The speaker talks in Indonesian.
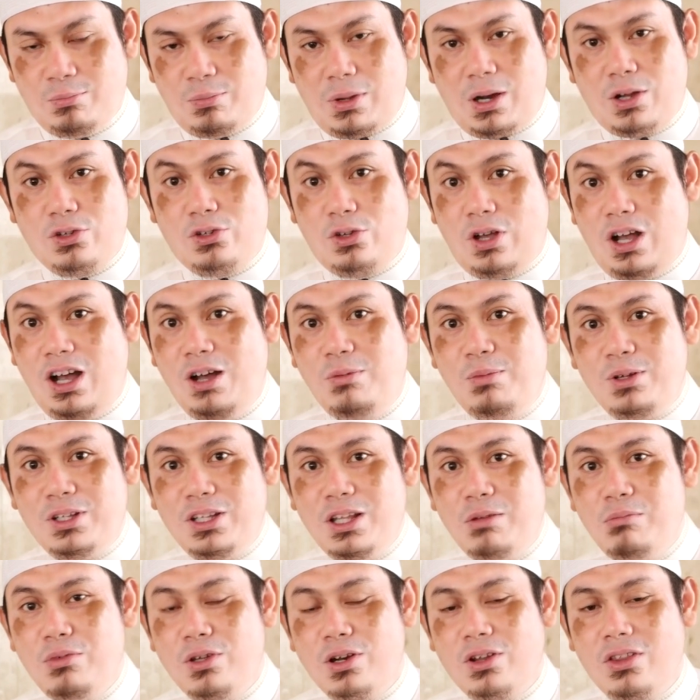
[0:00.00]
Para sahabat
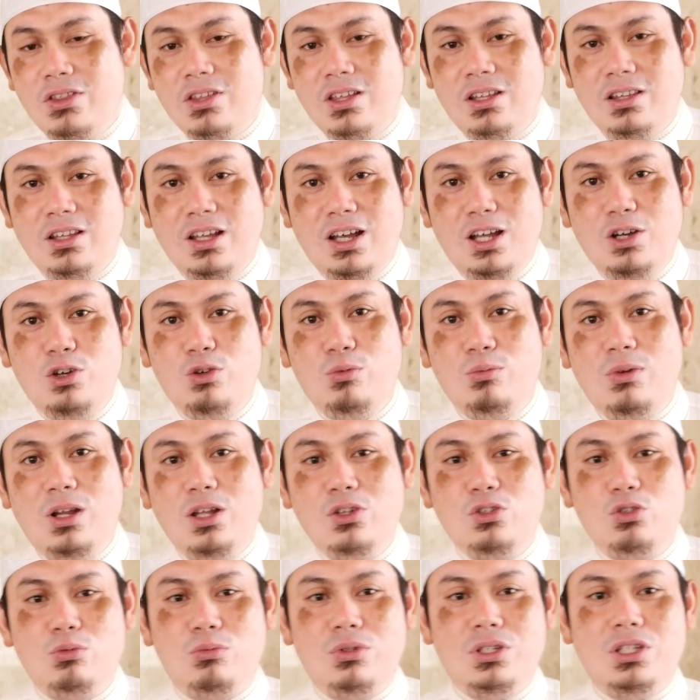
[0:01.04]
Nabi radhiyallahu anhum
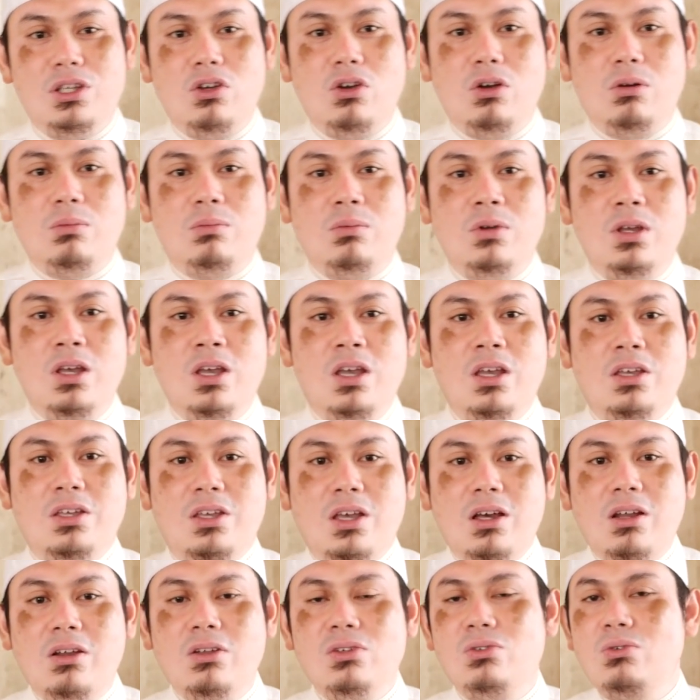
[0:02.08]
langsung menjawab,
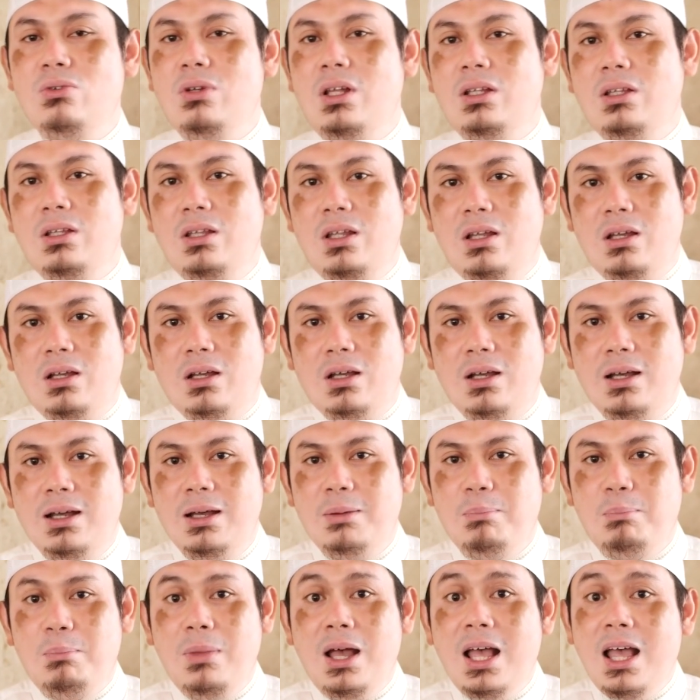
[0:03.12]
"Ya Rasulullah,
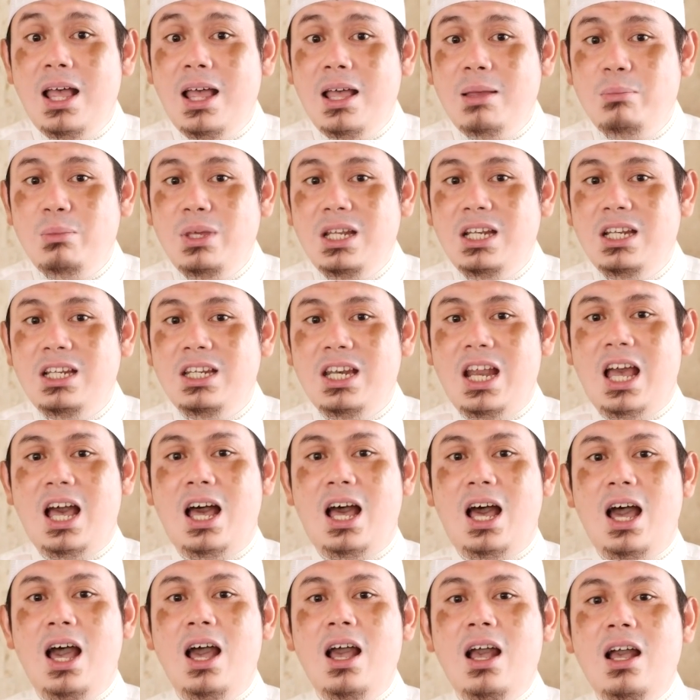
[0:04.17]
ma
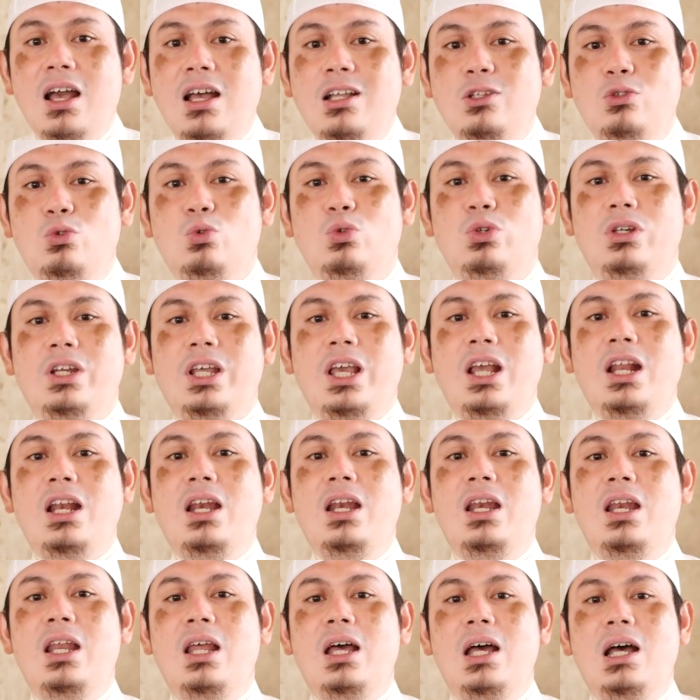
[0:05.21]
minna ahadun
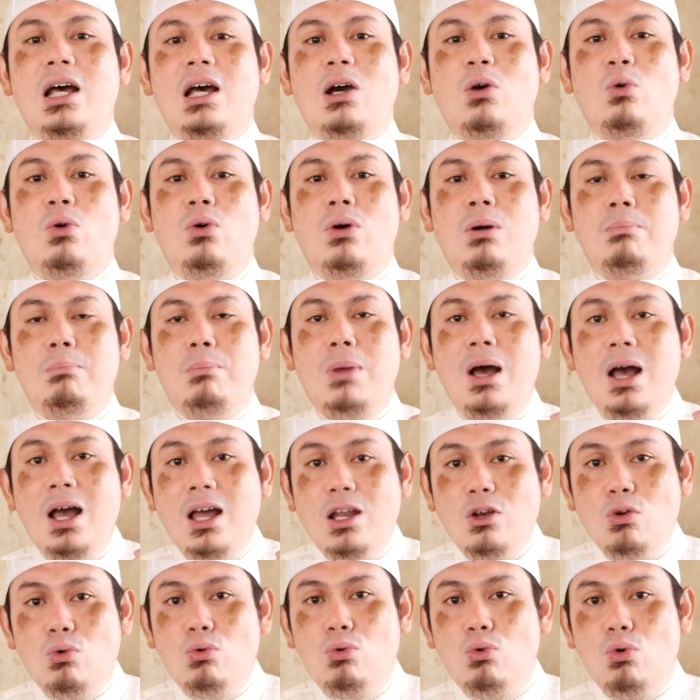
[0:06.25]
illa wa
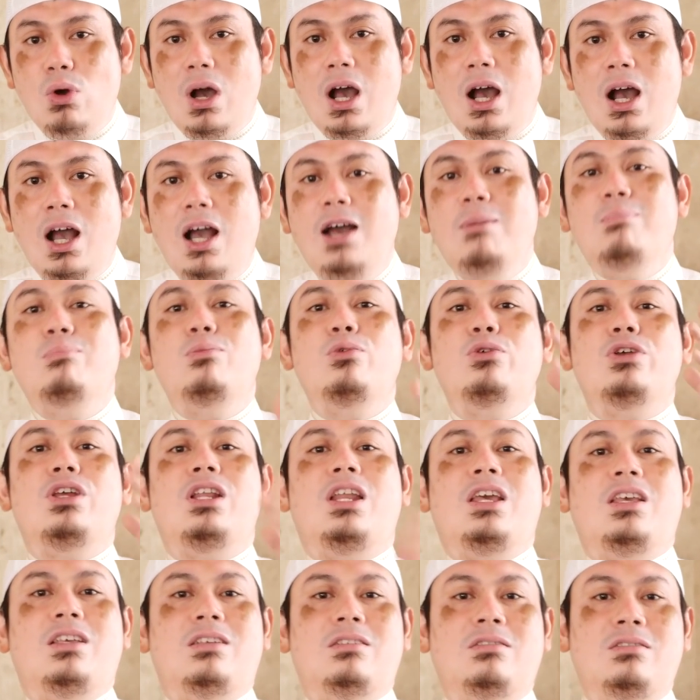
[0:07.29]
maluhu ahabbu
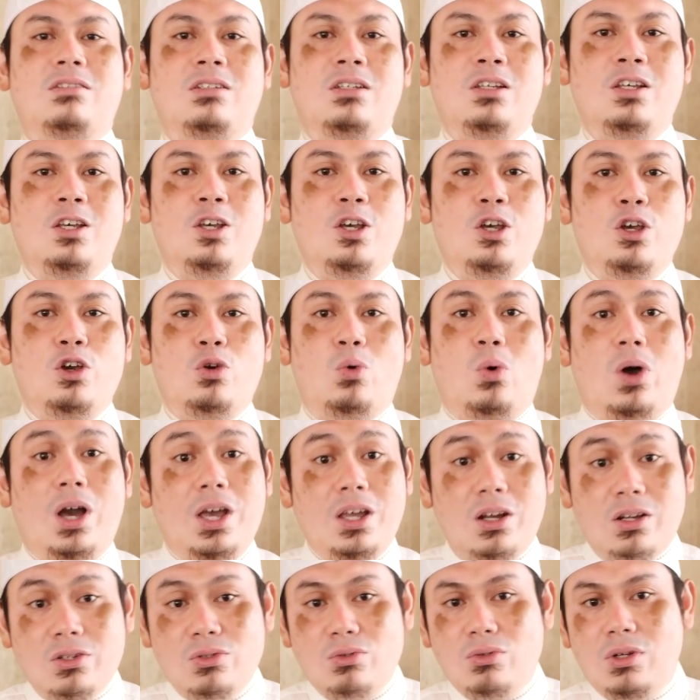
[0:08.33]
ilaihi."
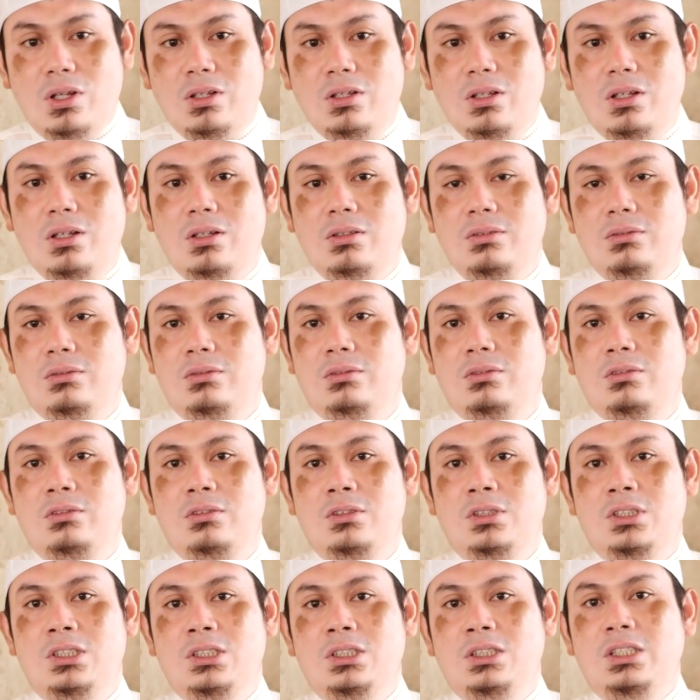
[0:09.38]
Wahai Rasulullah,
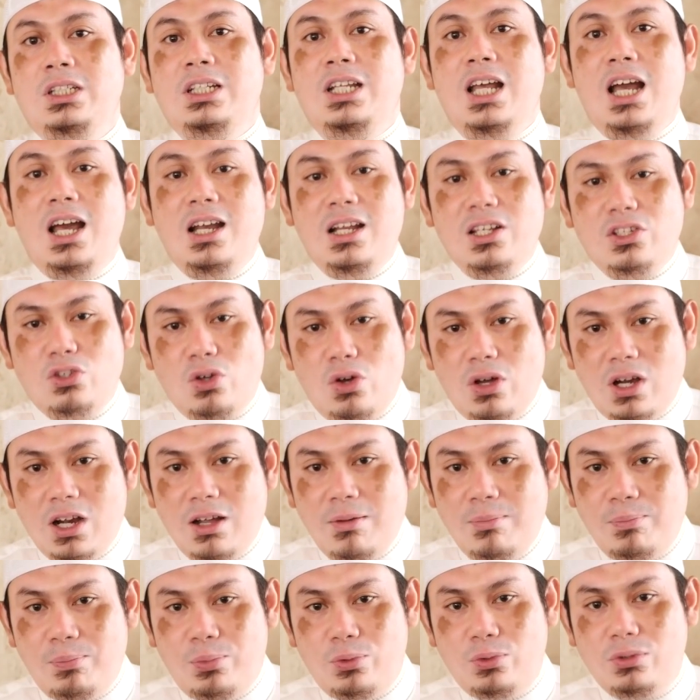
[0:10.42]
tidak ada
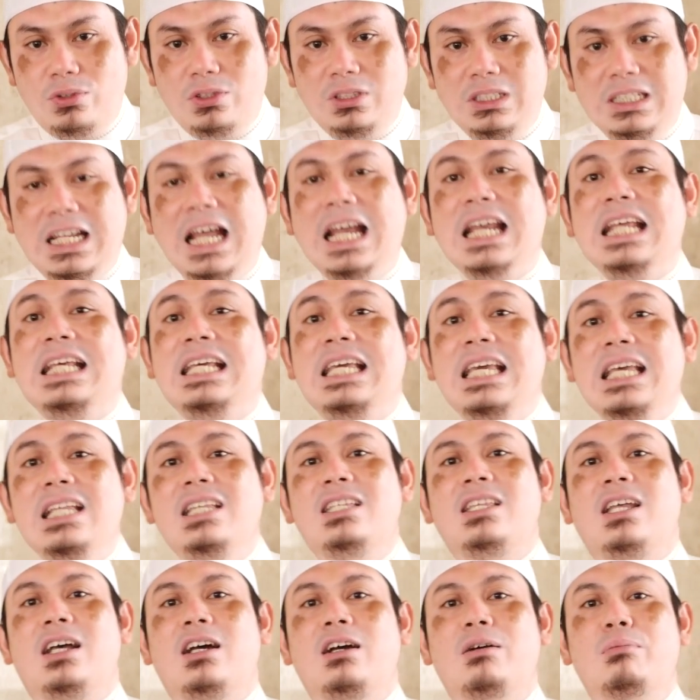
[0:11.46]
seorang pun dari
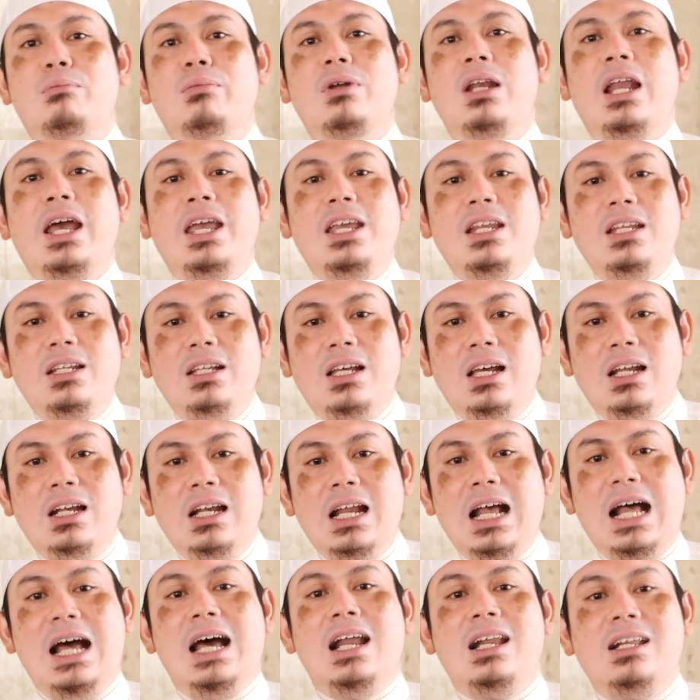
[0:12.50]
kita melainkan
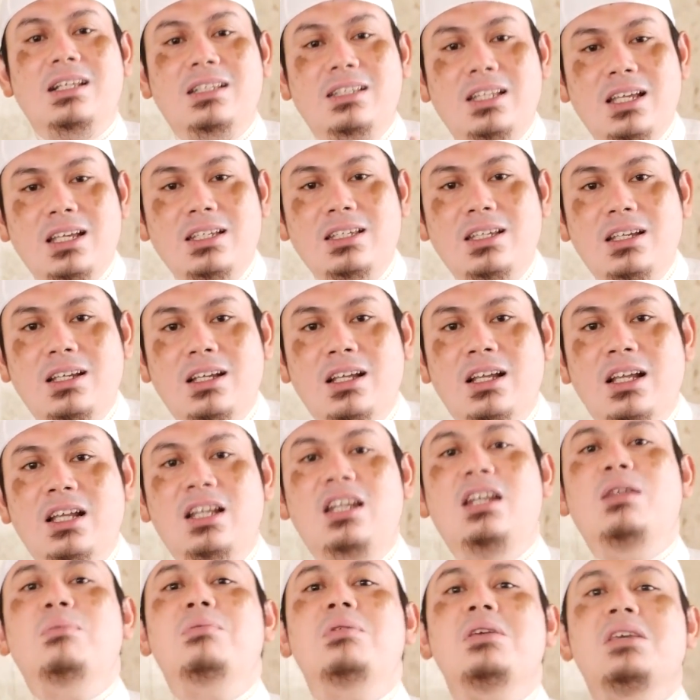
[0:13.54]
hartanya
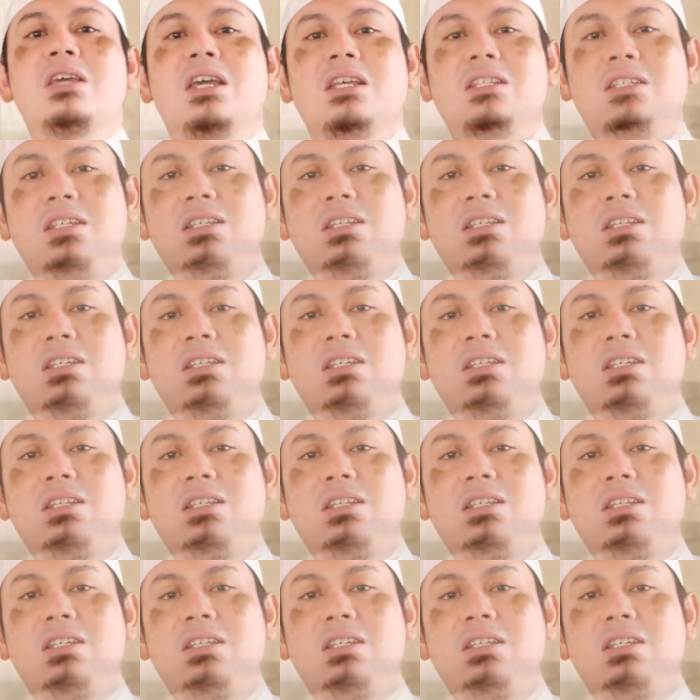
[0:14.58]
lebih ia